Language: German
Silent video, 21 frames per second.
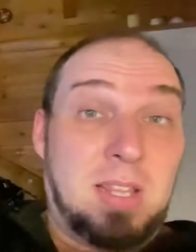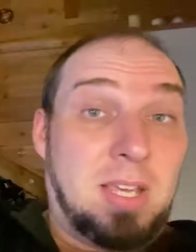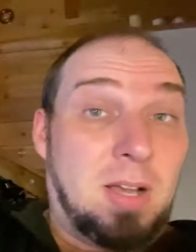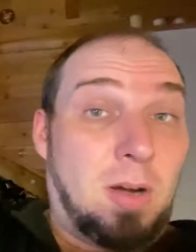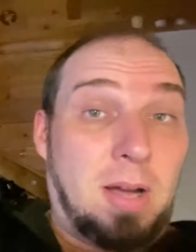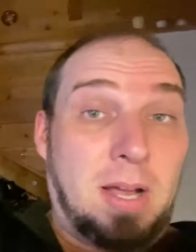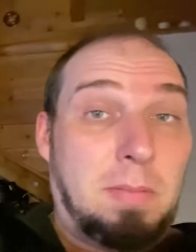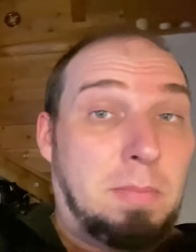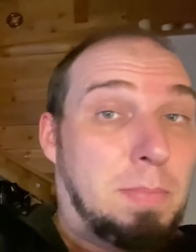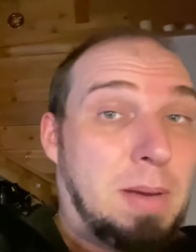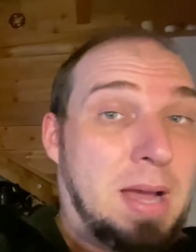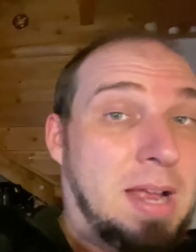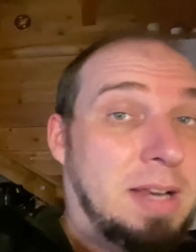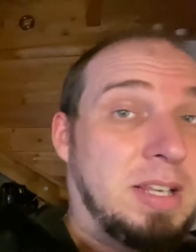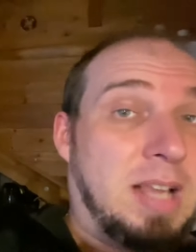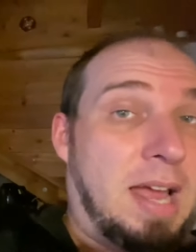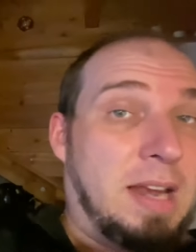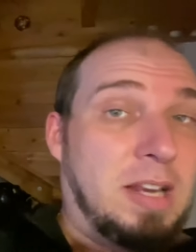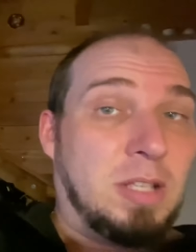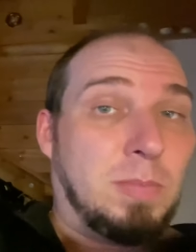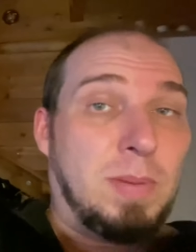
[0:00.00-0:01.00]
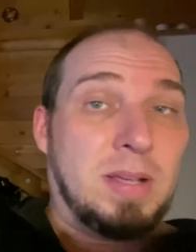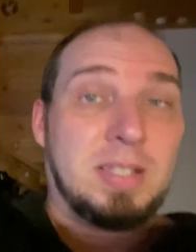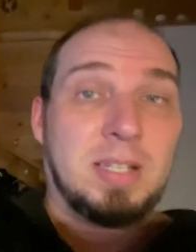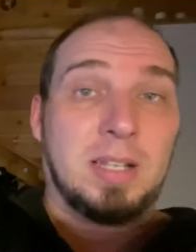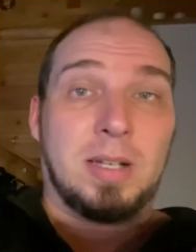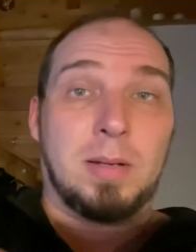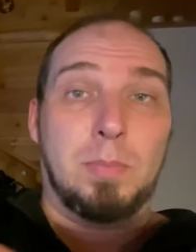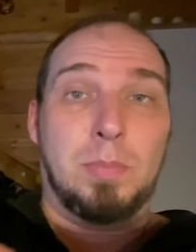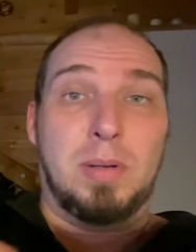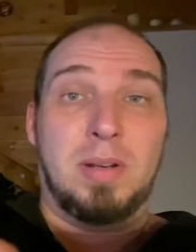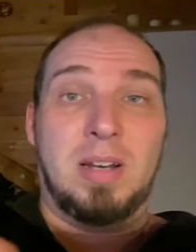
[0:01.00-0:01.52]
ich auch ein, ein, eines
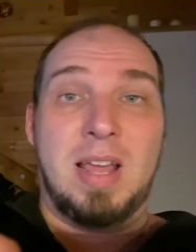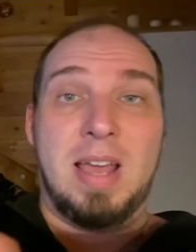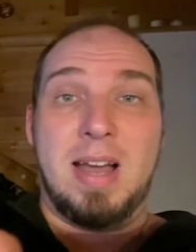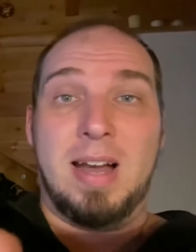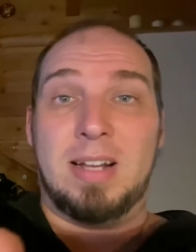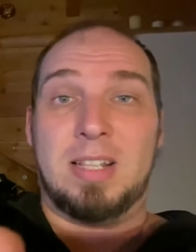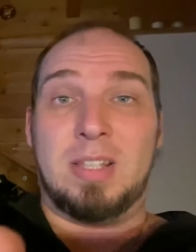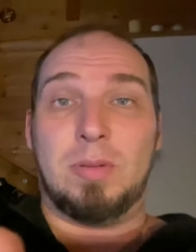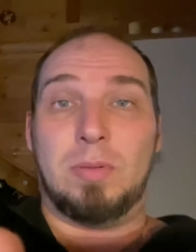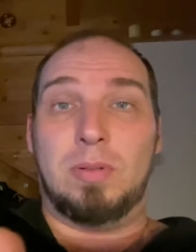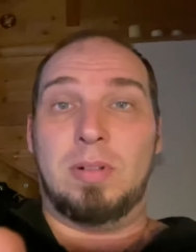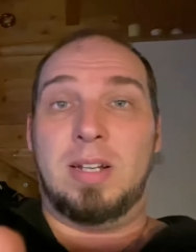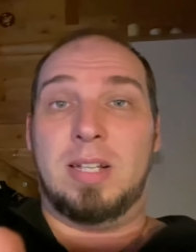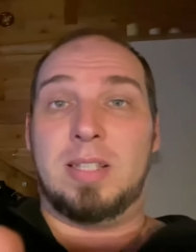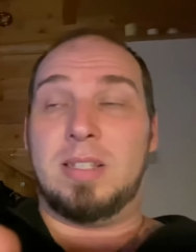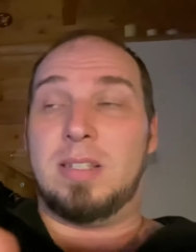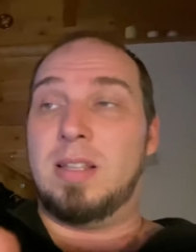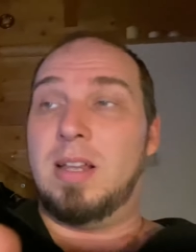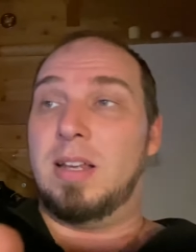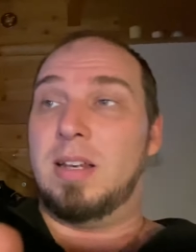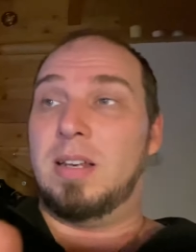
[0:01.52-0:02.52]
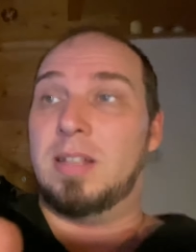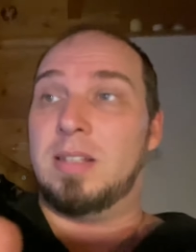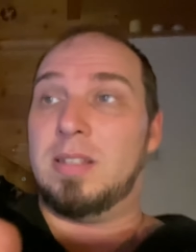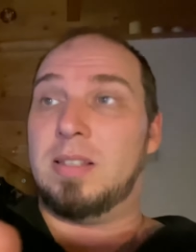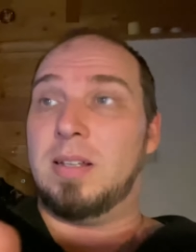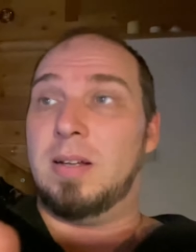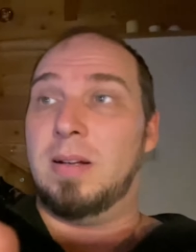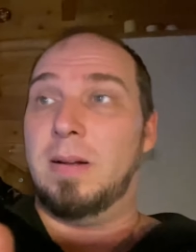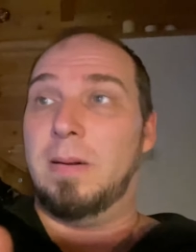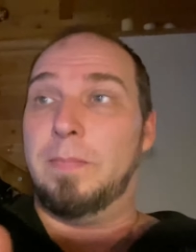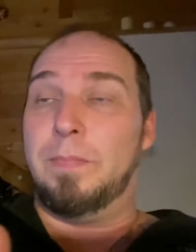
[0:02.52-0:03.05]
Besseren belehrt und letzten
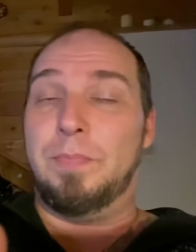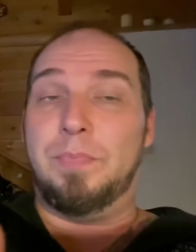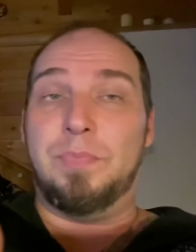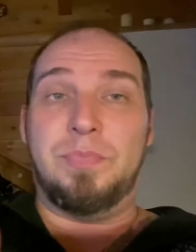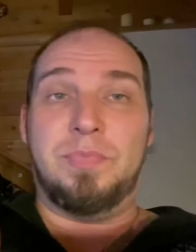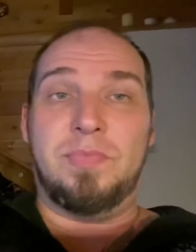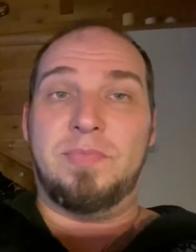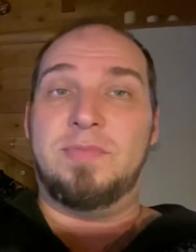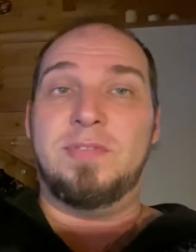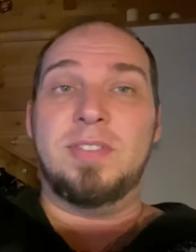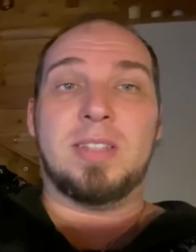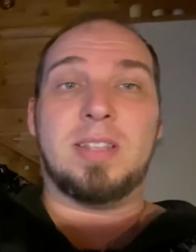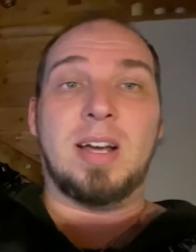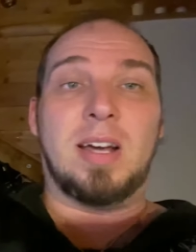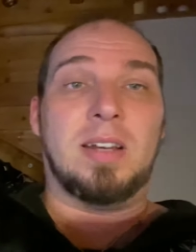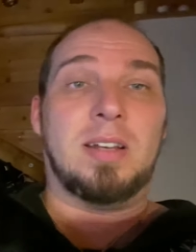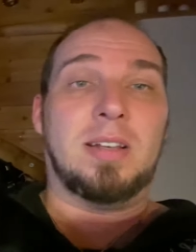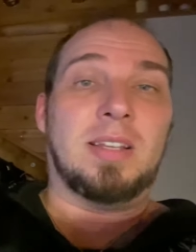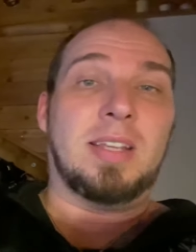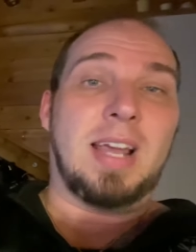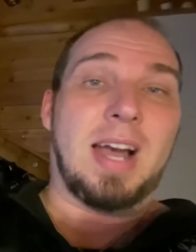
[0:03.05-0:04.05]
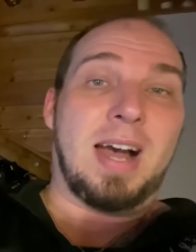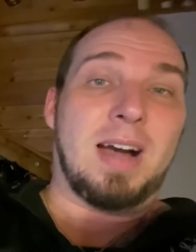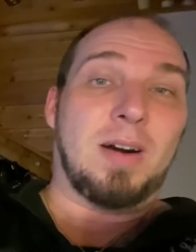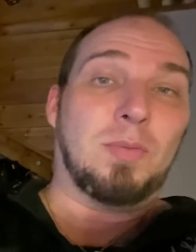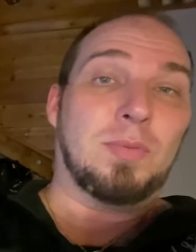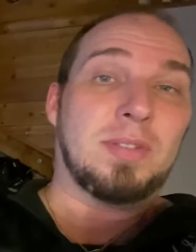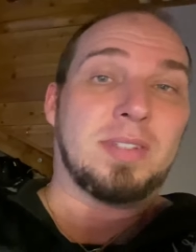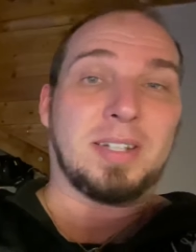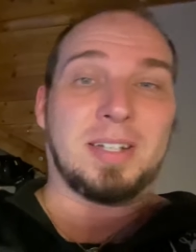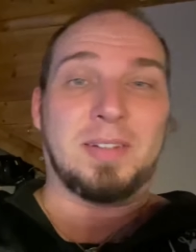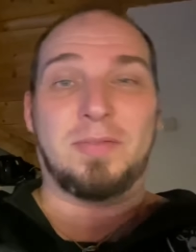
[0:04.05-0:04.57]
Endes ähm, wird dann ja
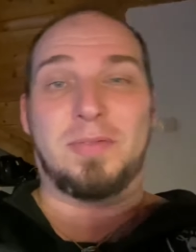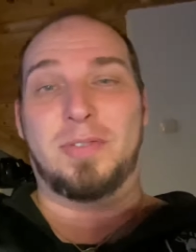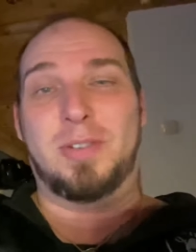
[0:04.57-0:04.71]
unsere